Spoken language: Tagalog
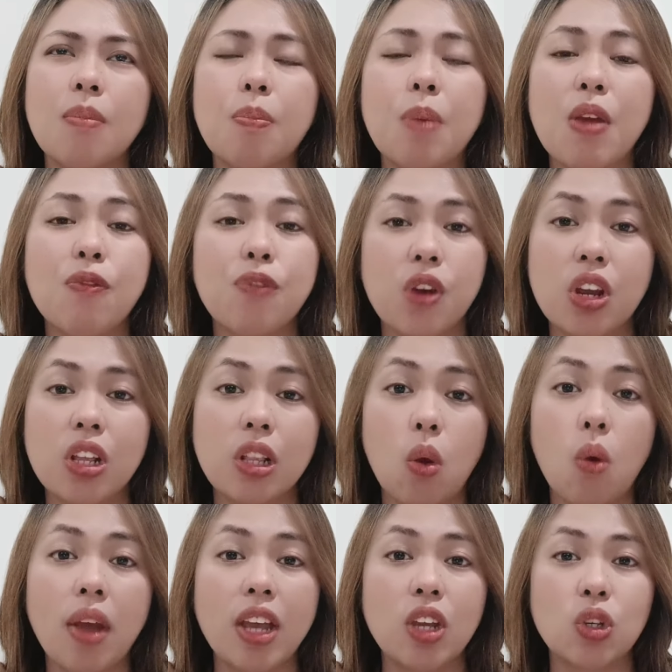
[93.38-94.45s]

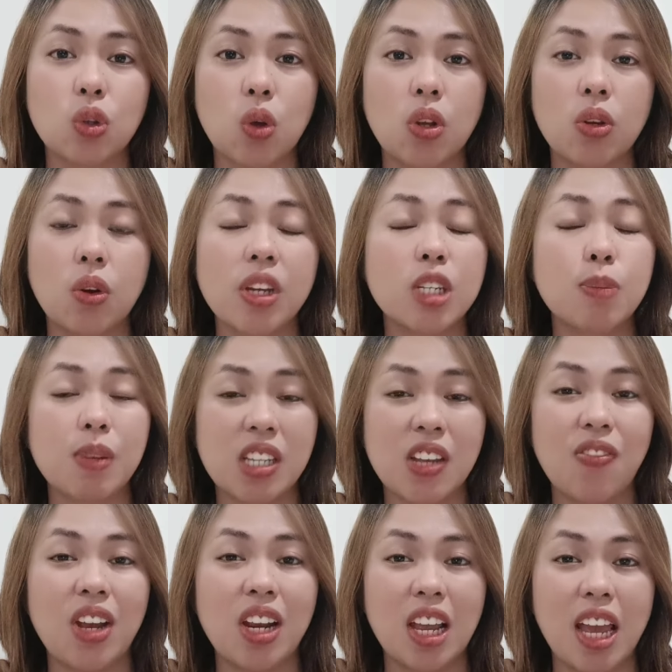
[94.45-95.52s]
preferred location or
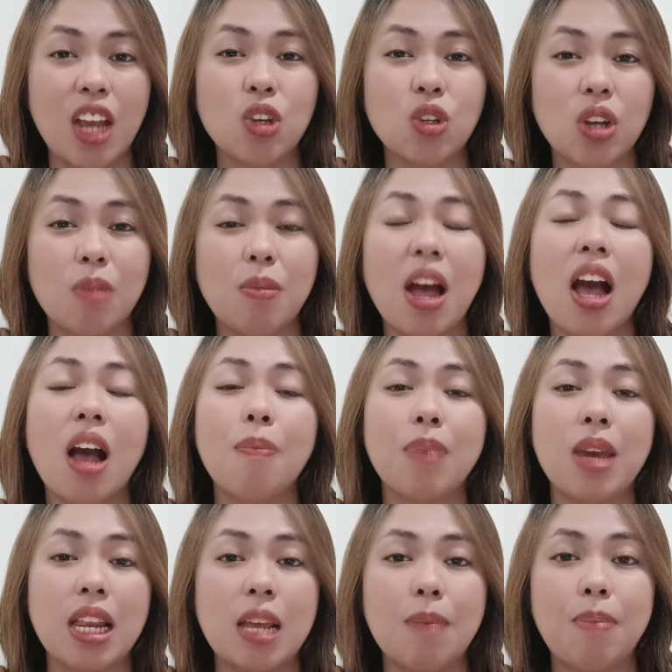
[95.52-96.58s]
specific location,
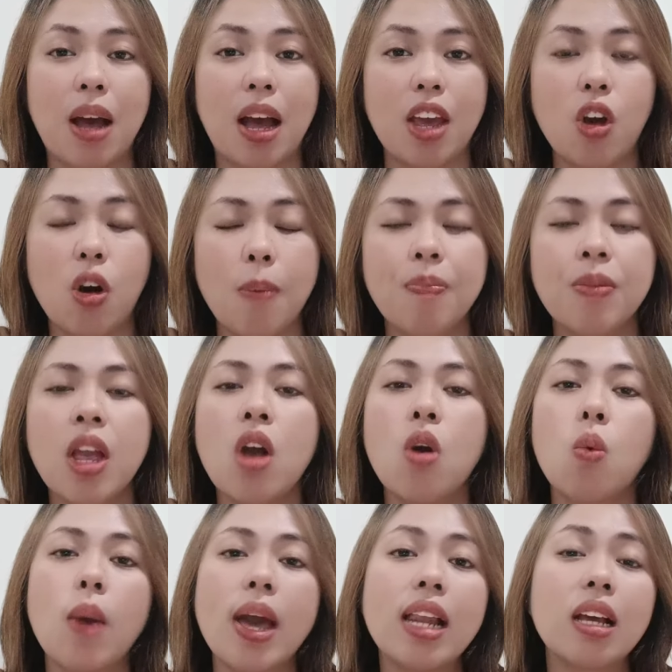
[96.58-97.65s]
makakapili pa kayo.
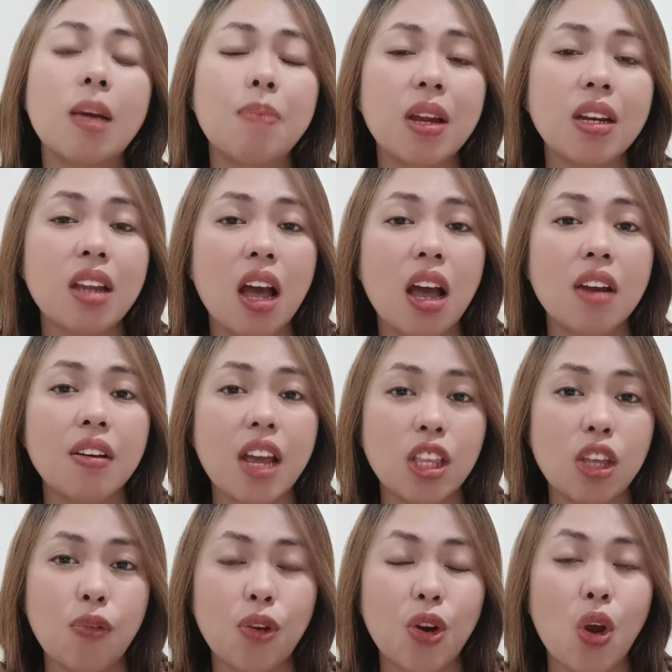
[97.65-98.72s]
While kapag
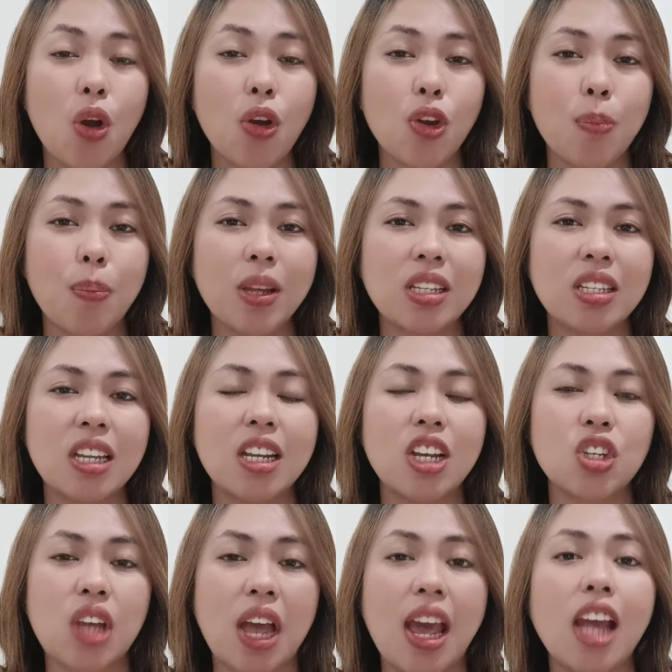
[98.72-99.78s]
naka-ready for occupancy
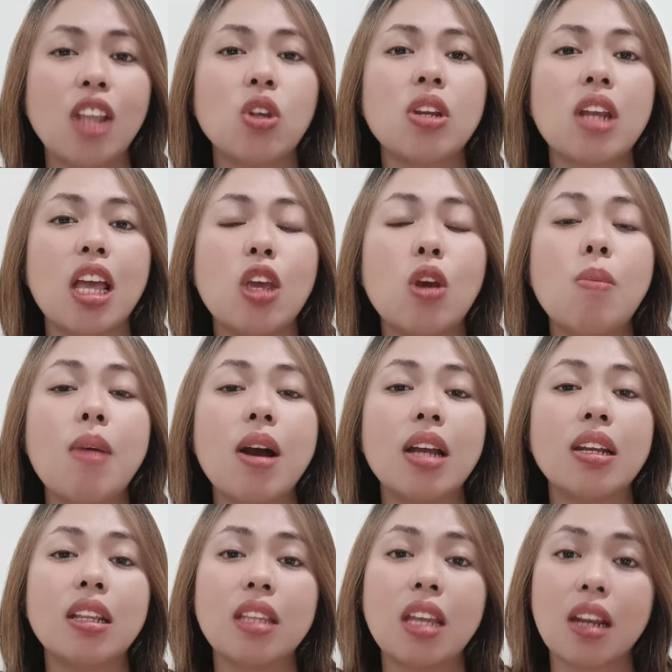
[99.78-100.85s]
na siya, eto na yung
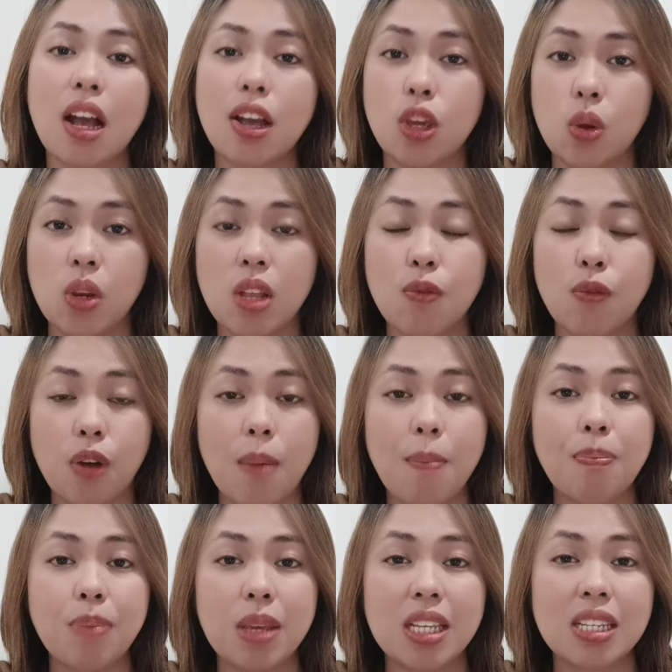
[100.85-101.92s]
mga natirang unit
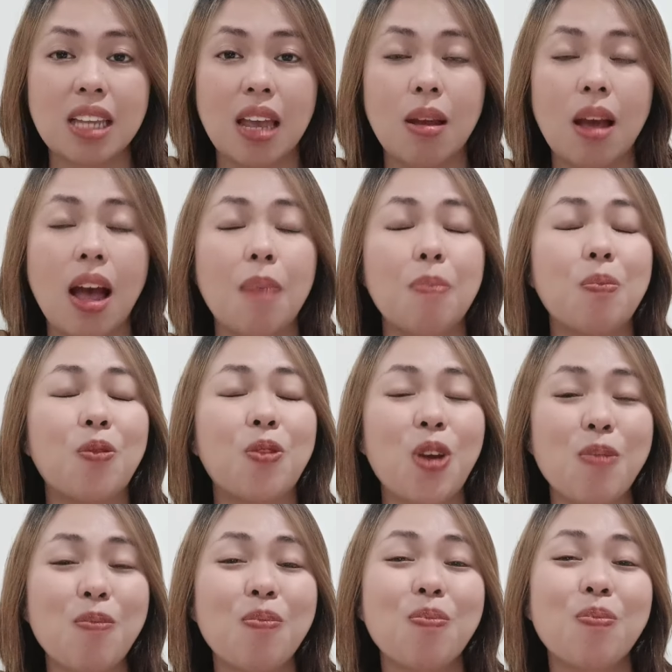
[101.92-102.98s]
from, uh,
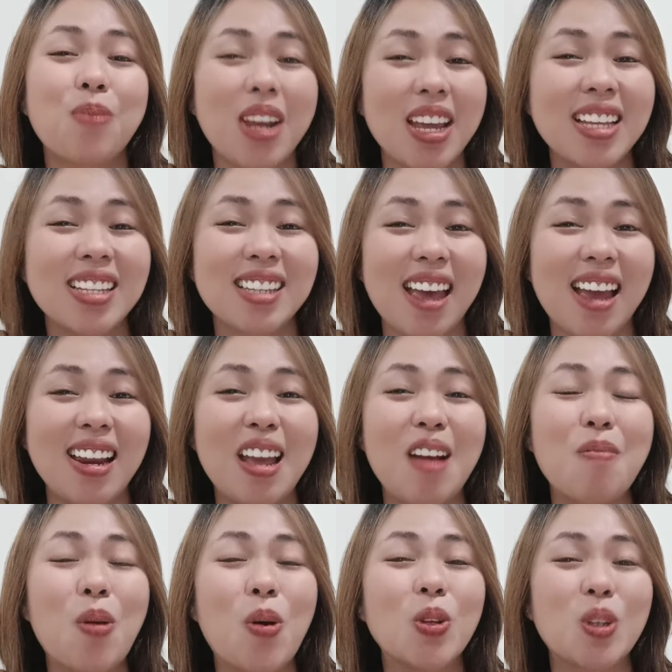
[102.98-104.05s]
from
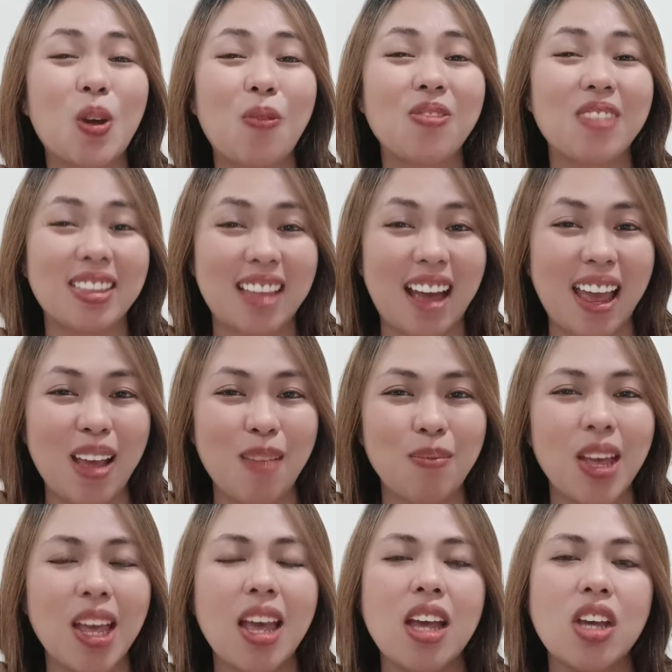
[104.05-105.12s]
pre-selling most of the time.